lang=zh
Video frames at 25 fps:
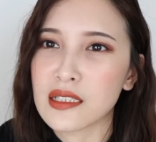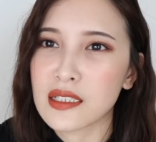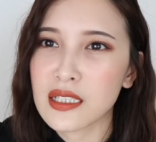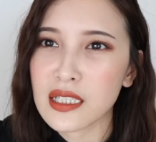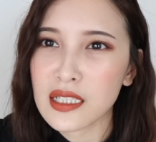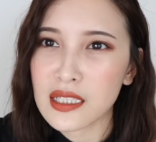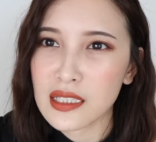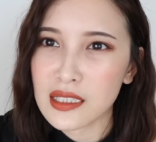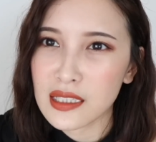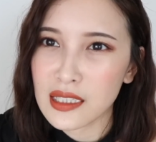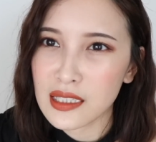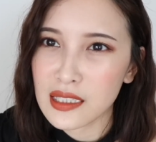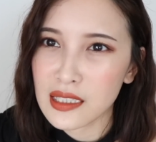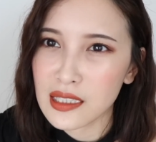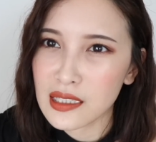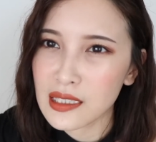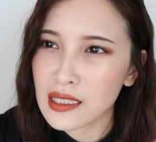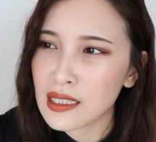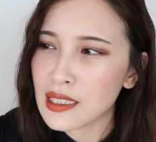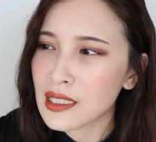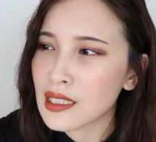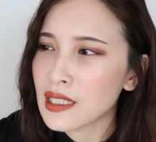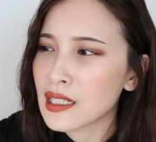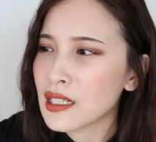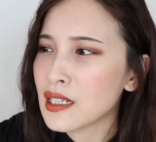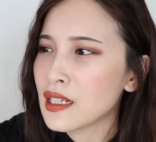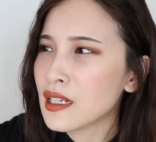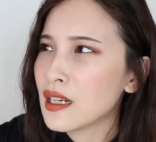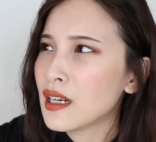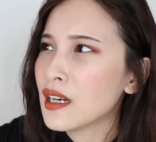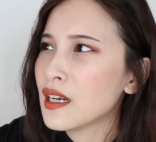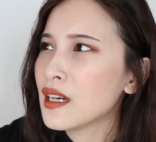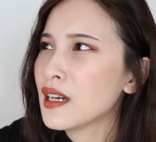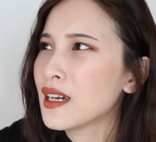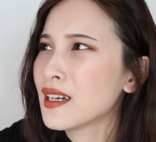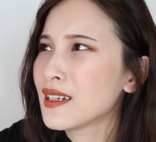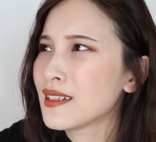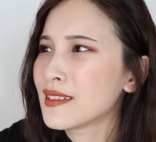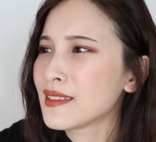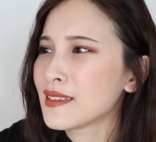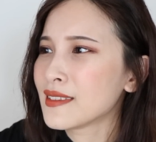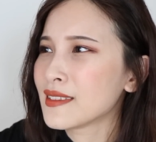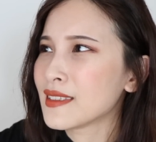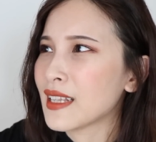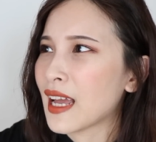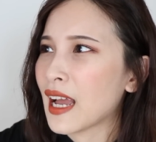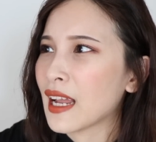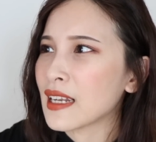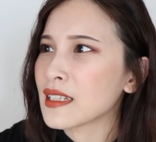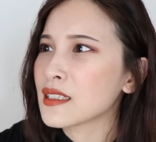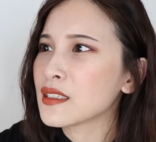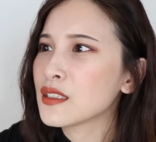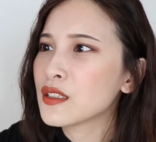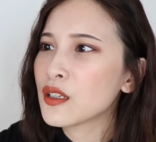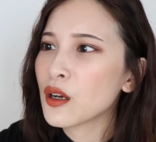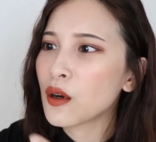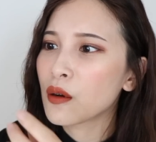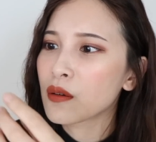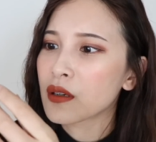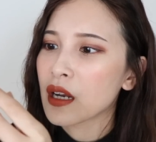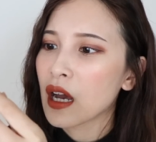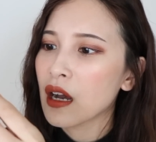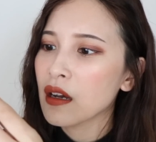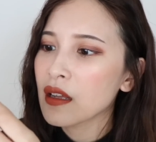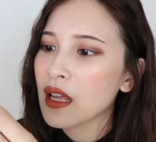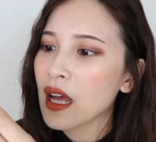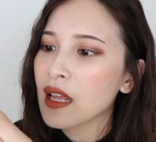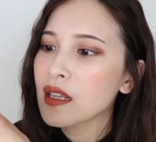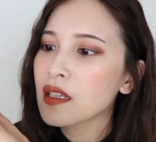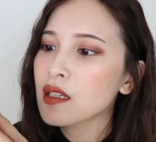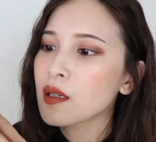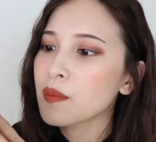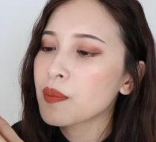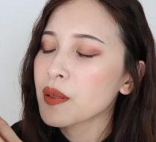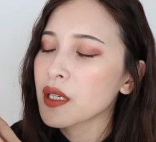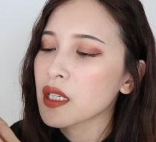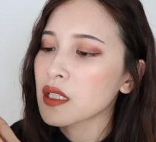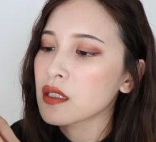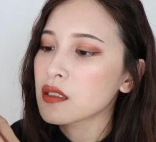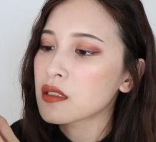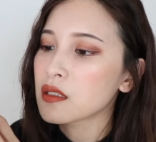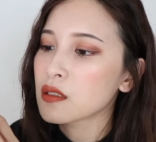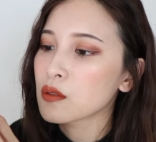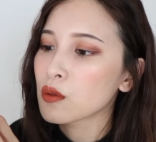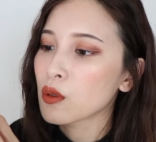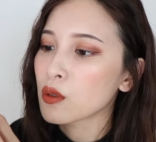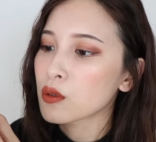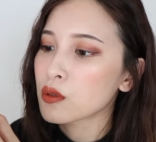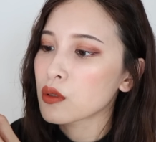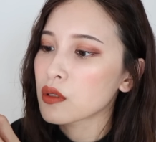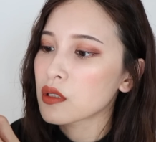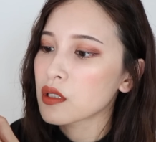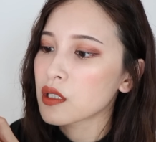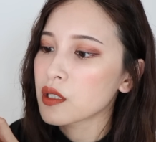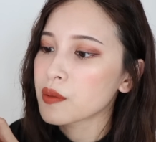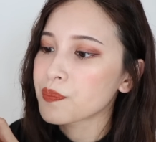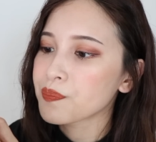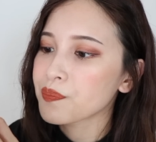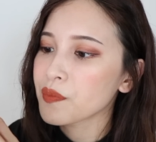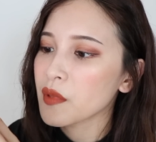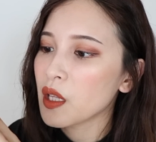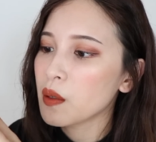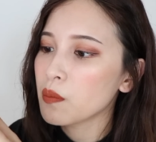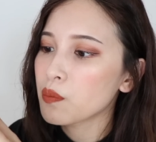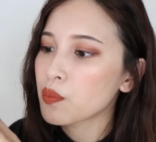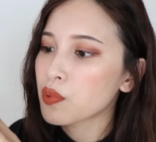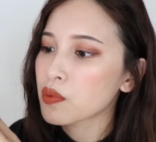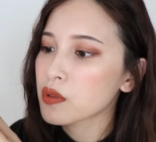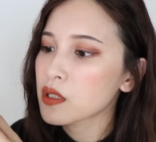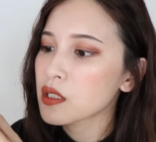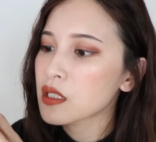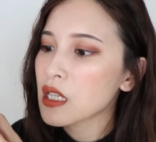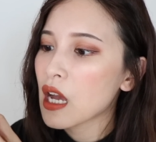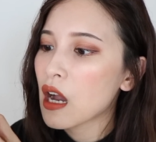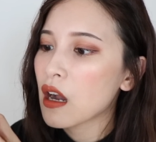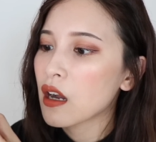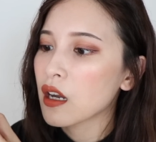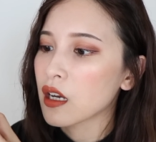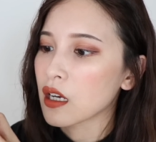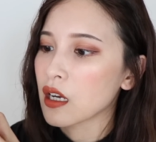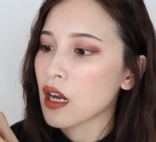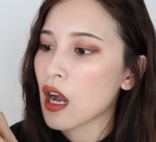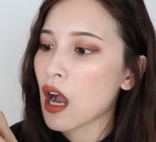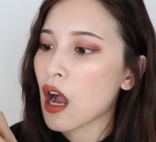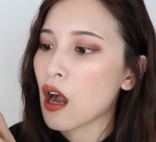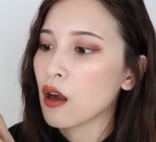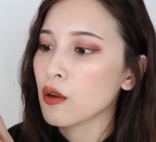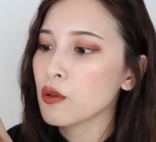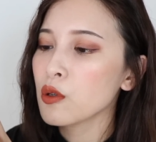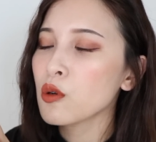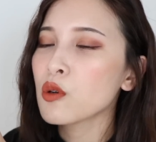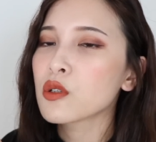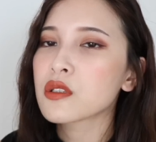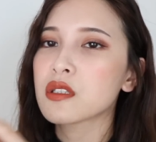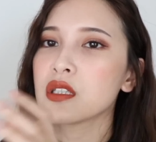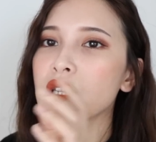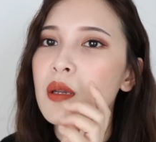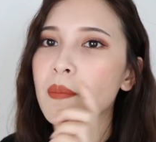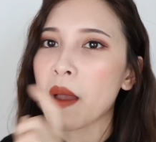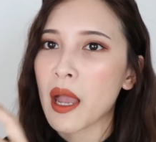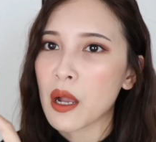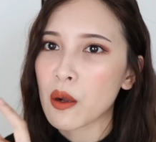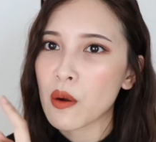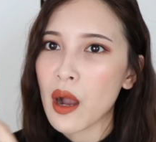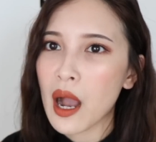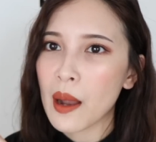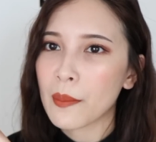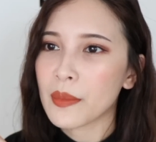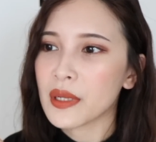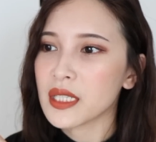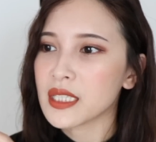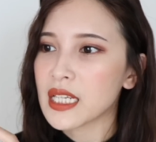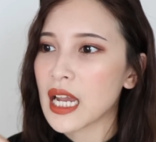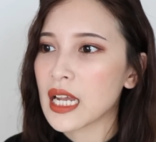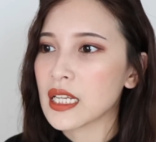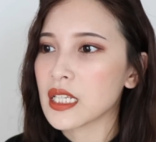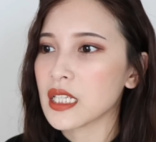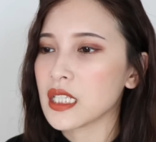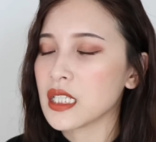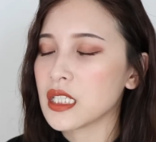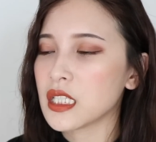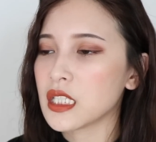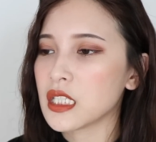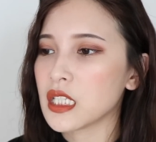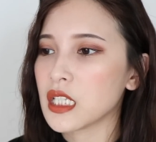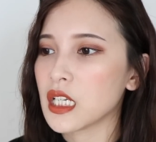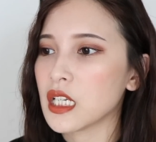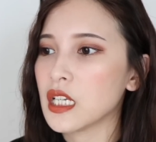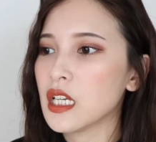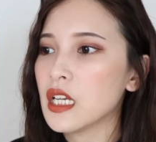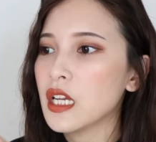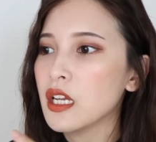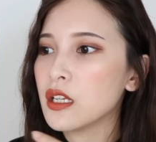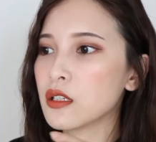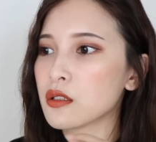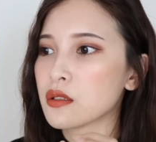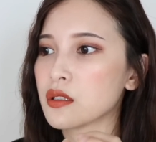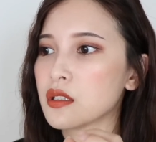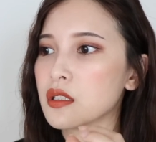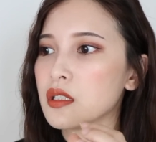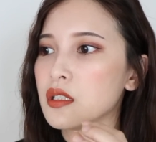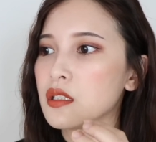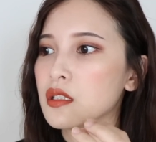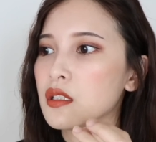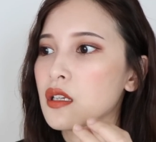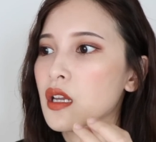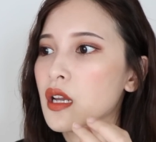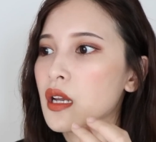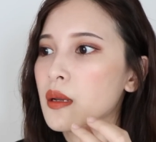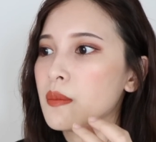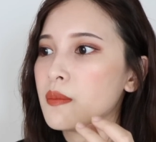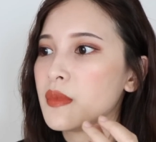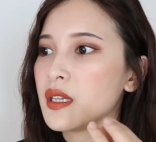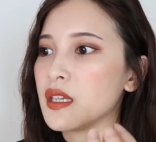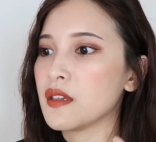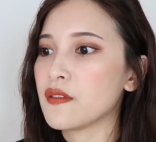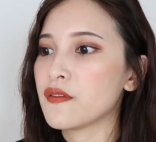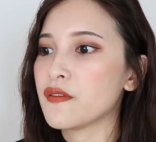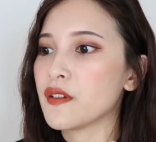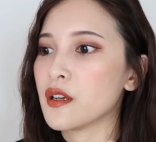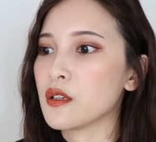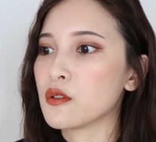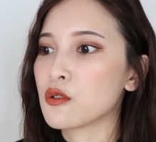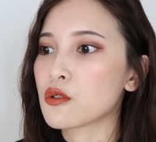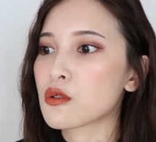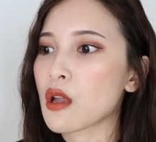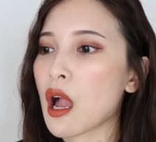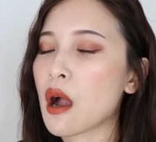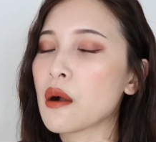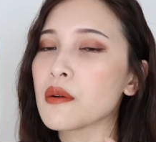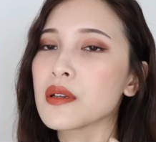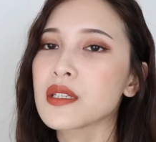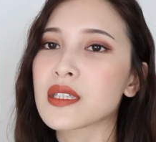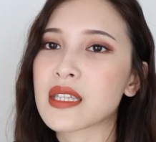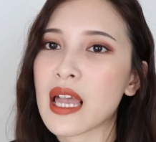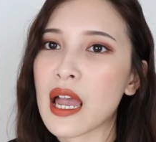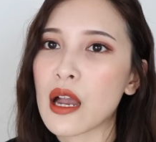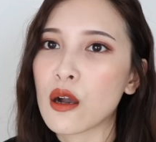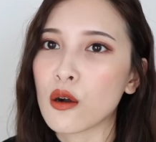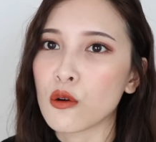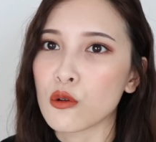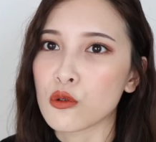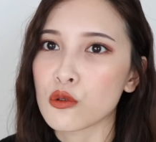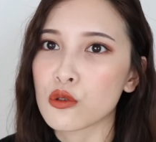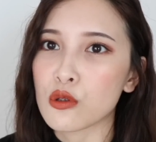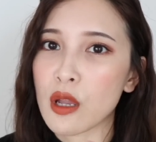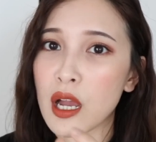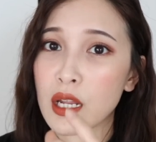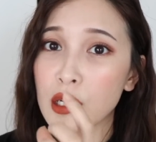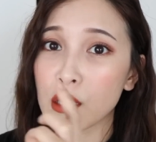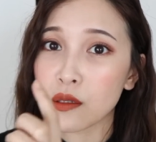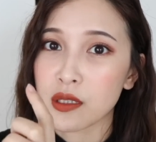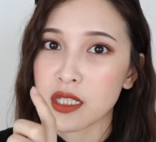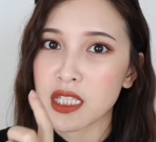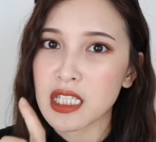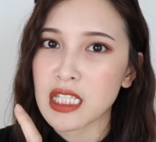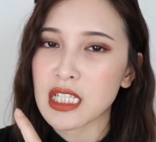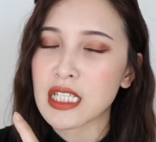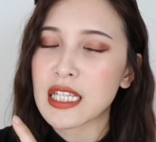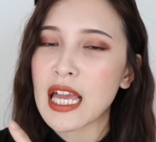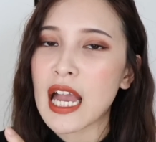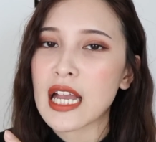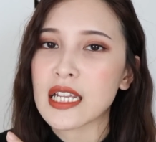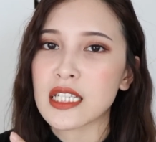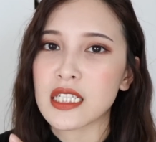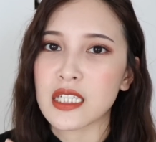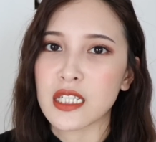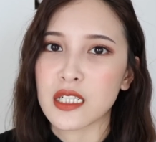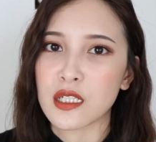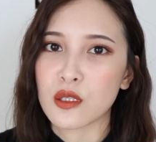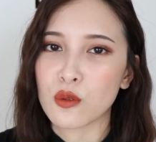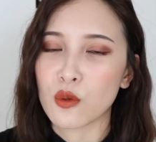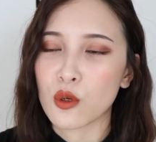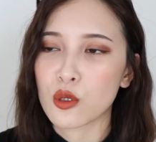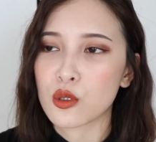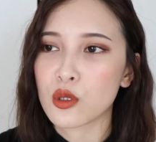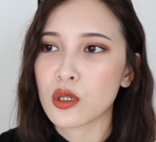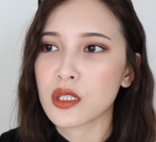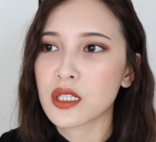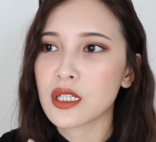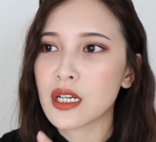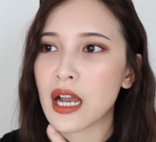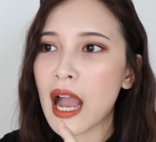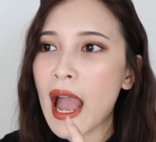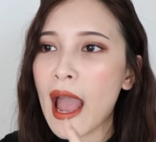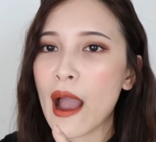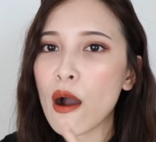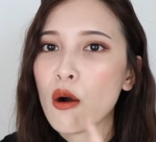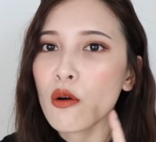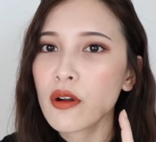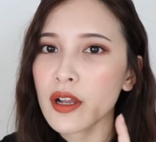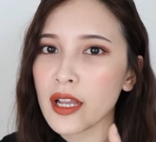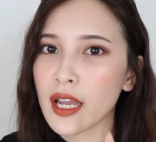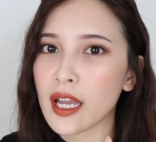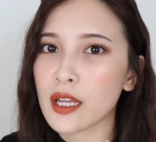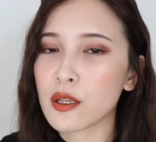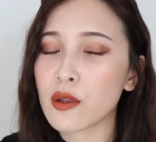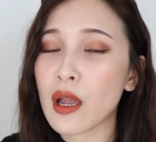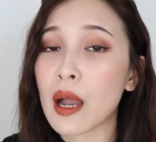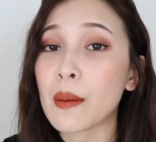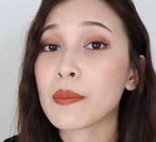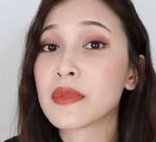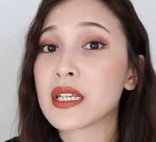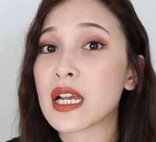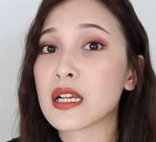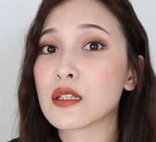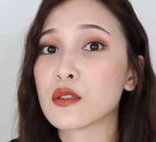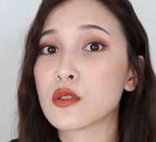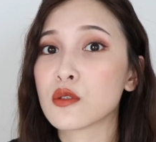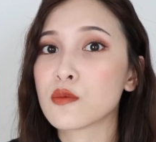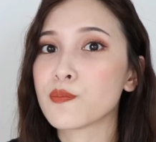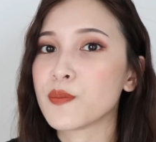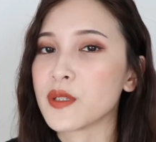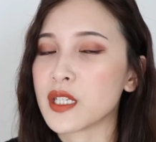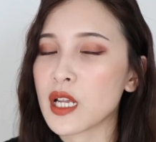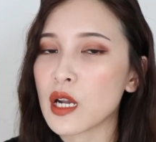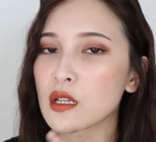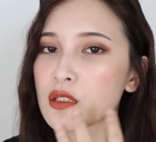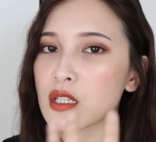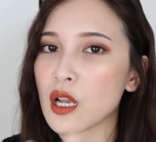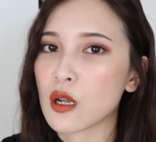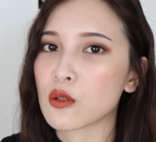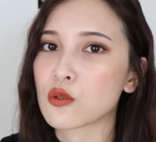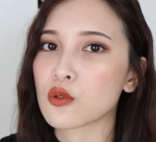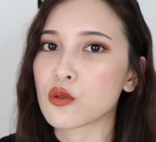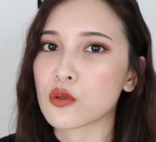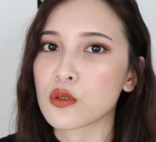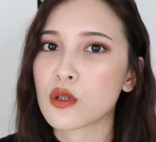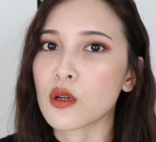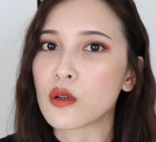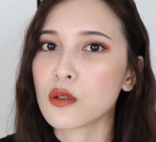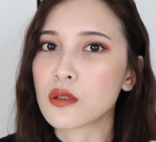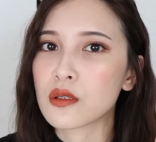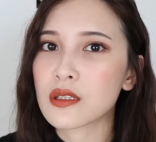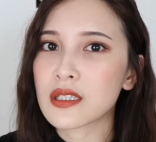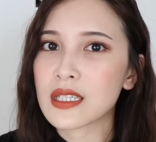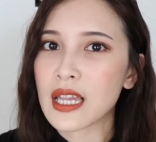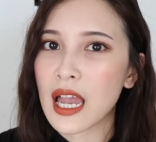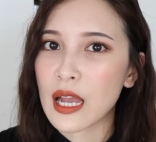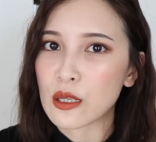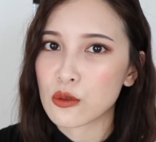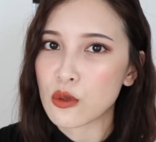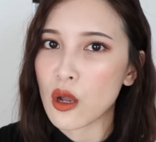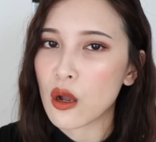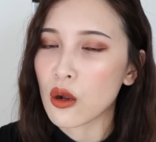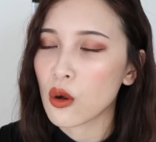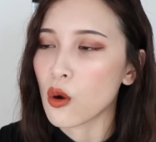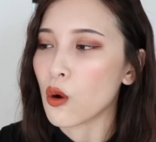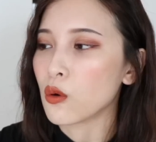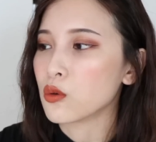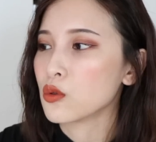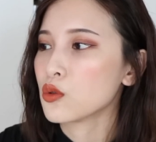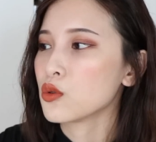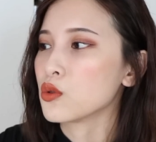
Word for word: 这个真的很难用，然后它的品质我觉得不是到很好，因为我之前买过他们家的一些就是蜜粉刷或者腮红刷那种系带型的，我觉得还 OK，因为他们家就是比较常出这种彩妆工